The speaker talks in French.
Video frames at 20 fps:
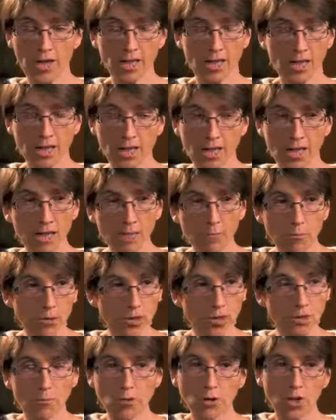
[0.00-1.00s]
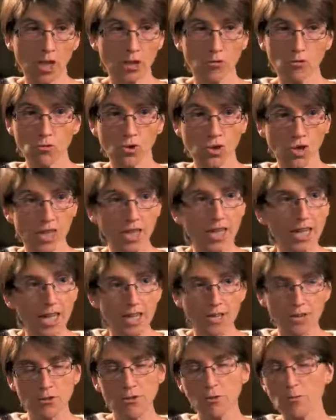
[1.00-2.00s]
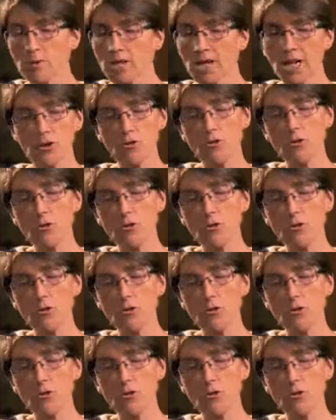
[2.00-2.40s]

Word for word: un câlin, impossible de la toucher. Elle se met à